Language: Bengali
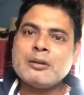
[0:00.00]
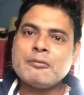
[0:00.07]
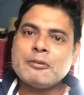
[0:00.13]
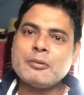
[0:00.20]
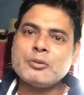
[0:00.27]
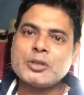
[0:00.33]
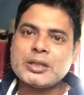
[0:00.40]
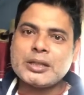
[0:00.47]

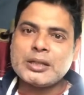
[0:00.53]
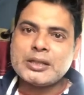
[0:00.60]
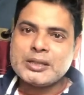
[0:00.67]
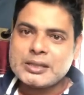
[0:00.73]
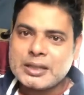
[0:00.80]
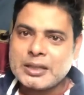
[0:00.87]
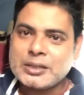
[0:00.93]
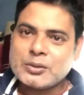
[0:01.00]
ফিউচারে
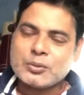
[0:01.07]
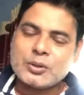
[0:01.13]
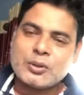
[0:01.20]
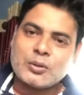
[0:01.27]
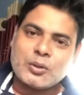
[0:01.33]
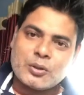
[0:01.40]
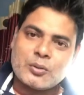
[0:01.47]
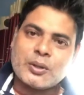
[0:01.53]
ইচ্ছা আছে ওদের
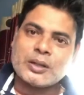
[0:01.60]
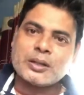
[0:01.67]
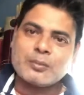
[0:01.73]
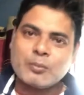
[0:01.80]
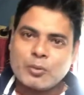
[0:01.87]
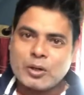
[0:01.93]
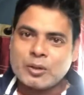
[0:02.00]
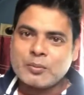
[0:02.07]
ওখানেও একটা
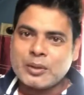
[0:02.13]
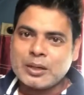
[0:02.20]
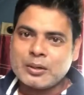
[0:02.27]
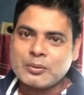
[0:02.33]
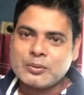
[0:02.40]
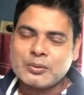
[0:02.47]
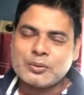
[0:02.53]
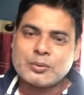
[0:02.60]
পয়েন্ট
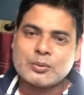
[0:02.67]
বানানোর তো